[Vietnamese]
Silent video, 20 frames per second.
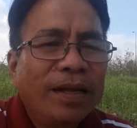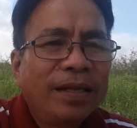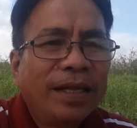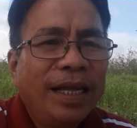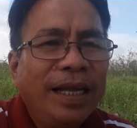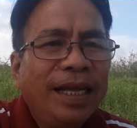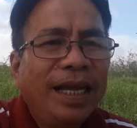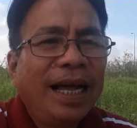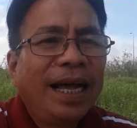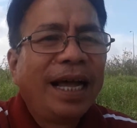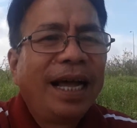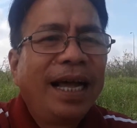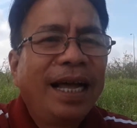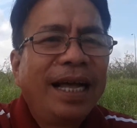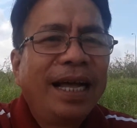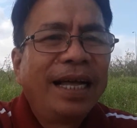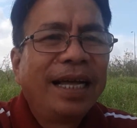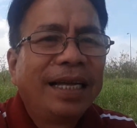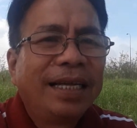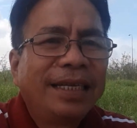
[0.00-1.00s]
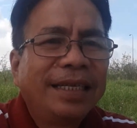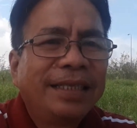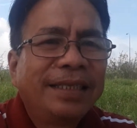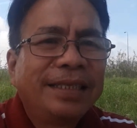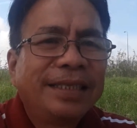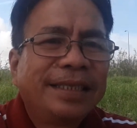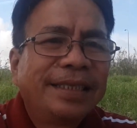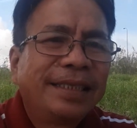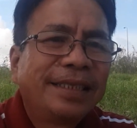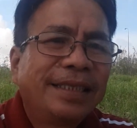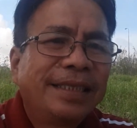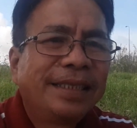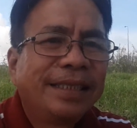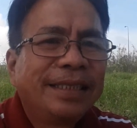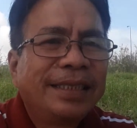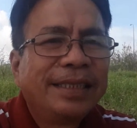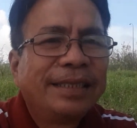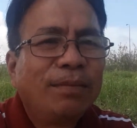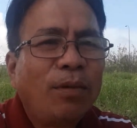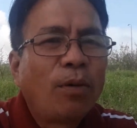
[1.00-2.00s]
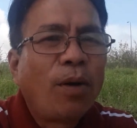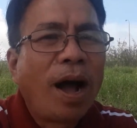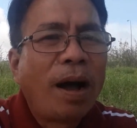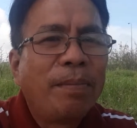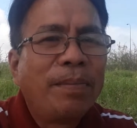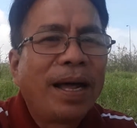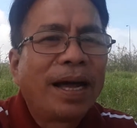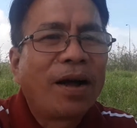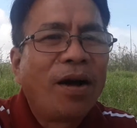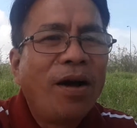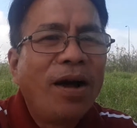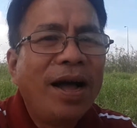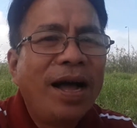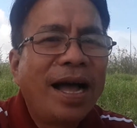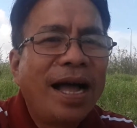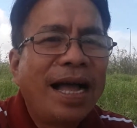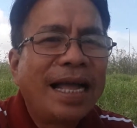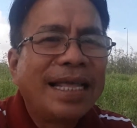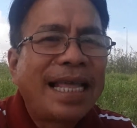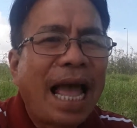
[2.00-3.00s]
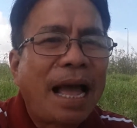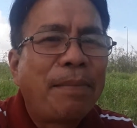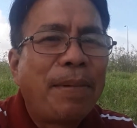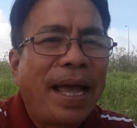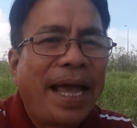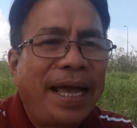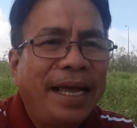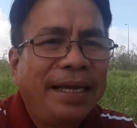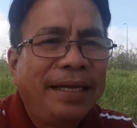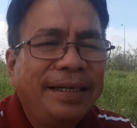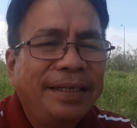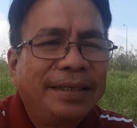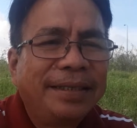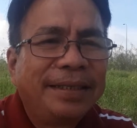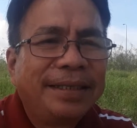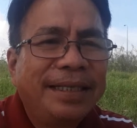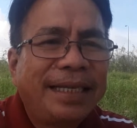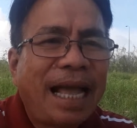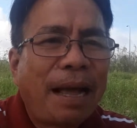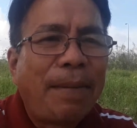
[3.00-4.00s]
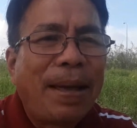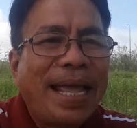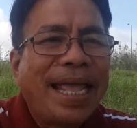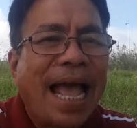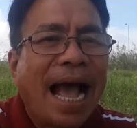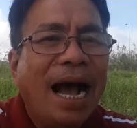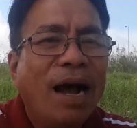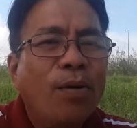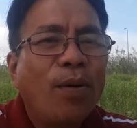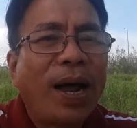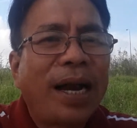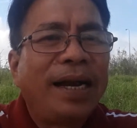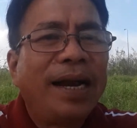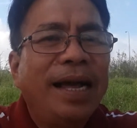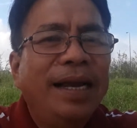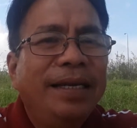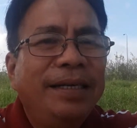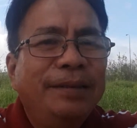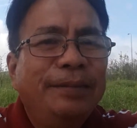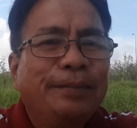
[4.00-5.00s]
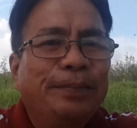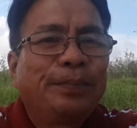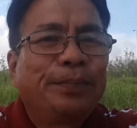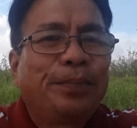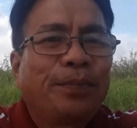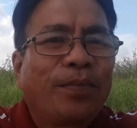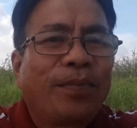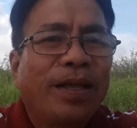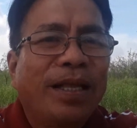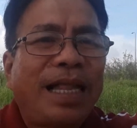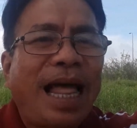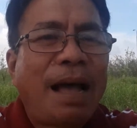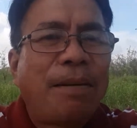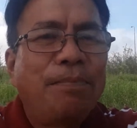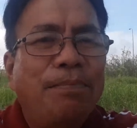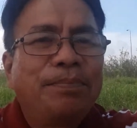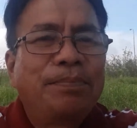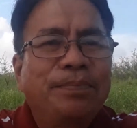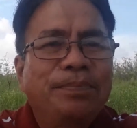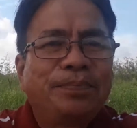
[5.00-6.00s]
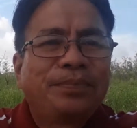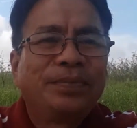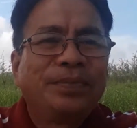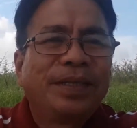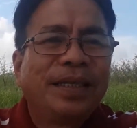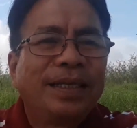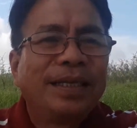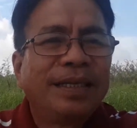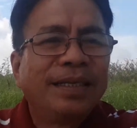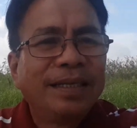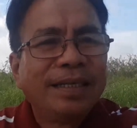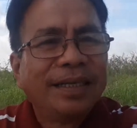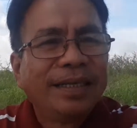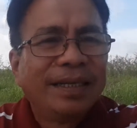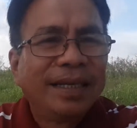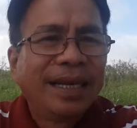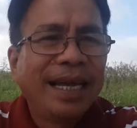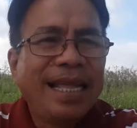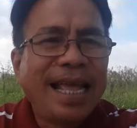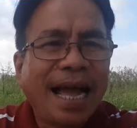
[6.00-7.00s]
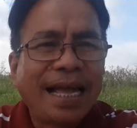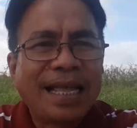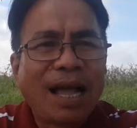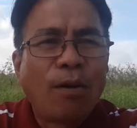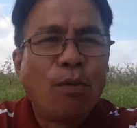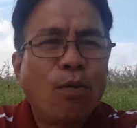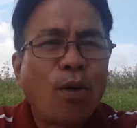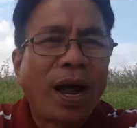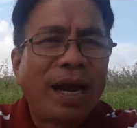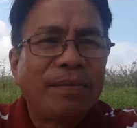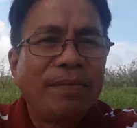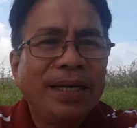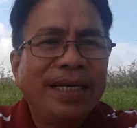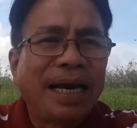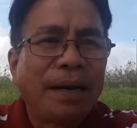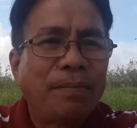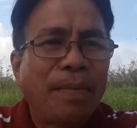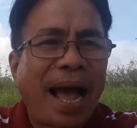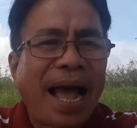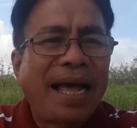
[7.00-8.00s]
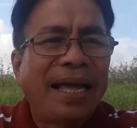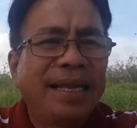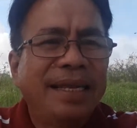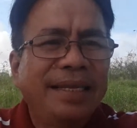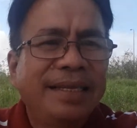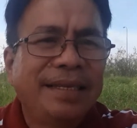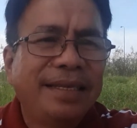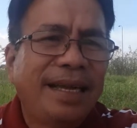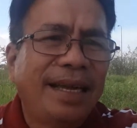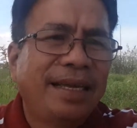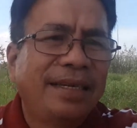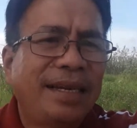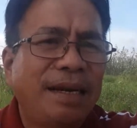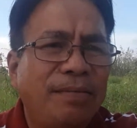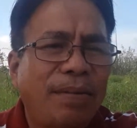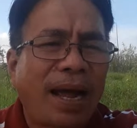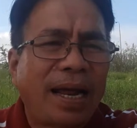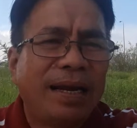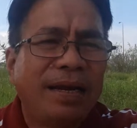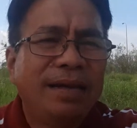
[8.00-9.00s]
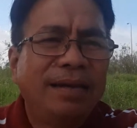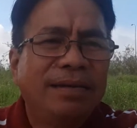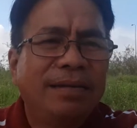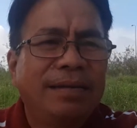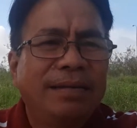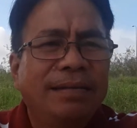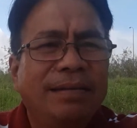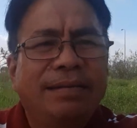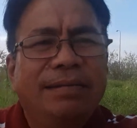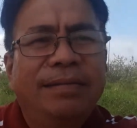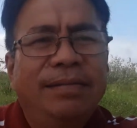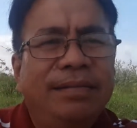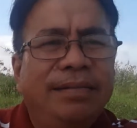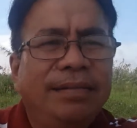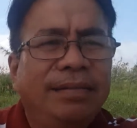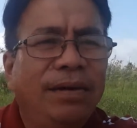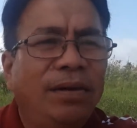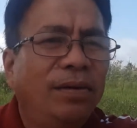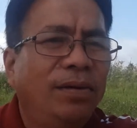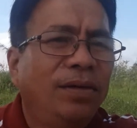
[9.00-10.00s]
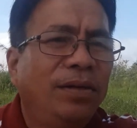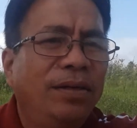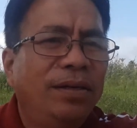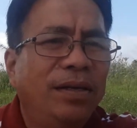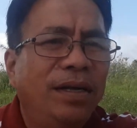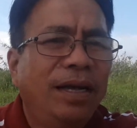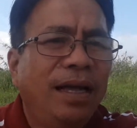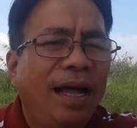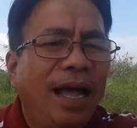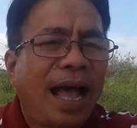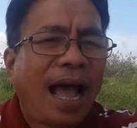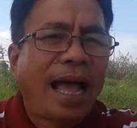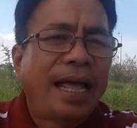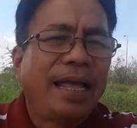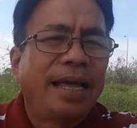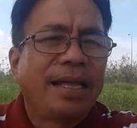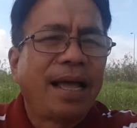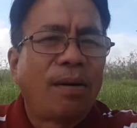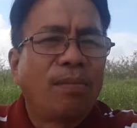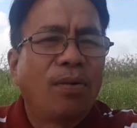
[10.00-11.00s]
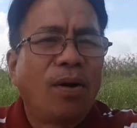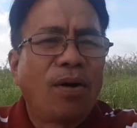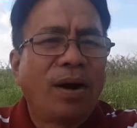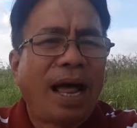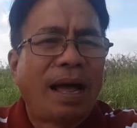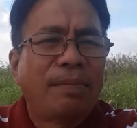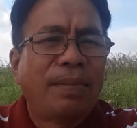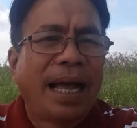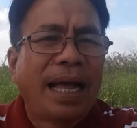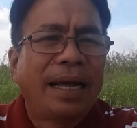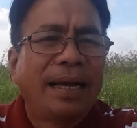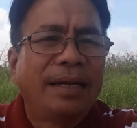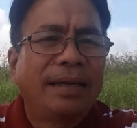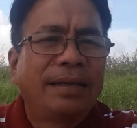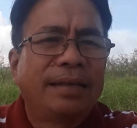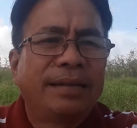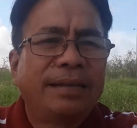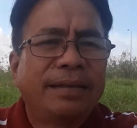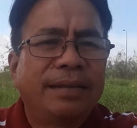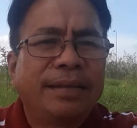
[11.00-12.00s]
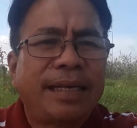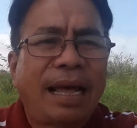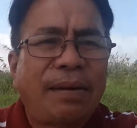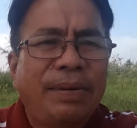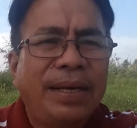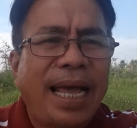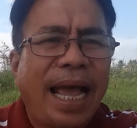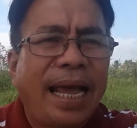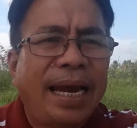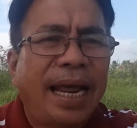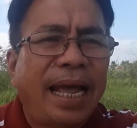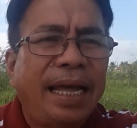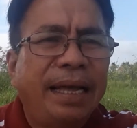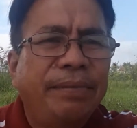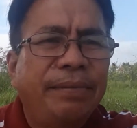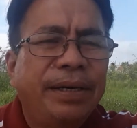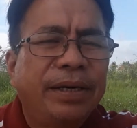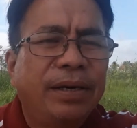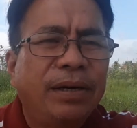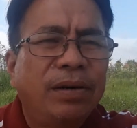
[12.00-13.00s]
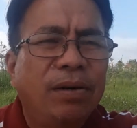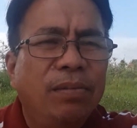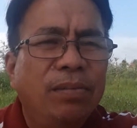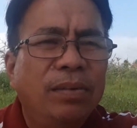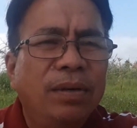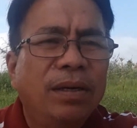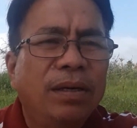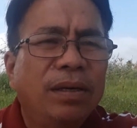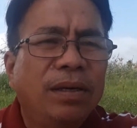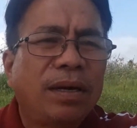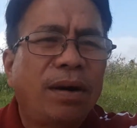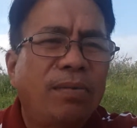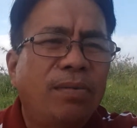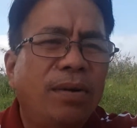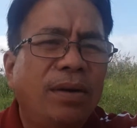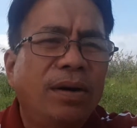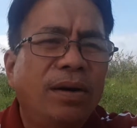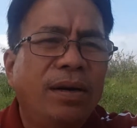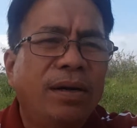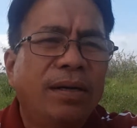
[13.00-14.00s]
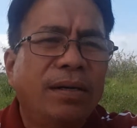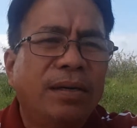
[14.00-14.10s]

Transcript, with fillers: thì à, một hôm là có à, cha mẹ cha mẹ vợ của anh đến thăm cái vợ chồng của anh mới trình bày à, trình bày nó ôi hai vợ chồng con làm ăn ờ, làm cái nghề này mà nó cũng ờ, không có